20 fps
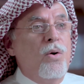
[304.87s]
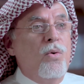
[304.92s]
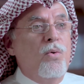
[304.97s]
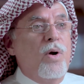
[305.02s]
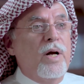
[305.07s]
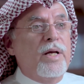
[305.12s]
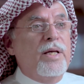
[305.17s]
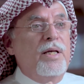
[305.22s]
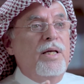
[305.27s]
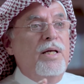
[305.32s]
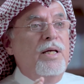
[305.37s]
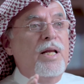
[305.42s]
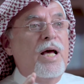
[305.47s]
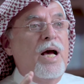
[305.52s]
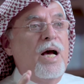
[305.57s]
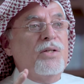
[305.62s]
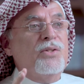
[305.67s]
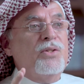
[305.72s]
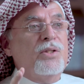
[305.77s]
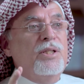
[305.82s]

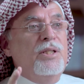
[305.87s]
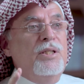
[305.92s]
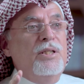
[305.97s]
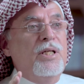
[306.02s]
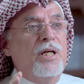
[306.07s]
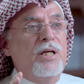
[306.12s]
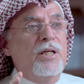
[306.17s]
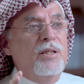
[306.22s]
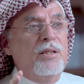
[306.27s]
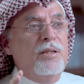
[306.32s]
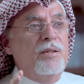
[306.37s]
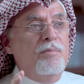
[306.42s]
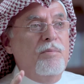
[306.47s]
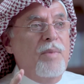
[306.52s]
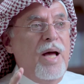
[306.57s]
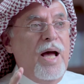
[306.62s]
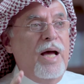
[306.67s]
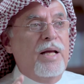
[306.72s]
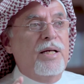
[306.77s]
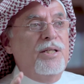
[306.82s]
ووكيلة حصرية
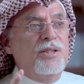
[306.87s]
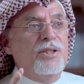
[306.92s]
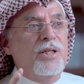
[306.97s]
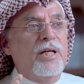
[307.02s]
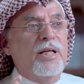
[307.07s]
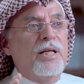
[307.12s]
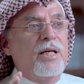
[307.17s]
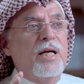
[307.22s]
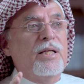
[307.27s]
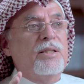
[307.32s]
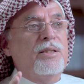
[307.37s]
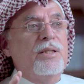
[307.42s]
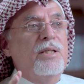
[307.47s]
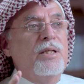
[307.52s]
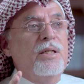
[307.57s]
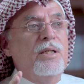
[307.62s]
بعد لشركة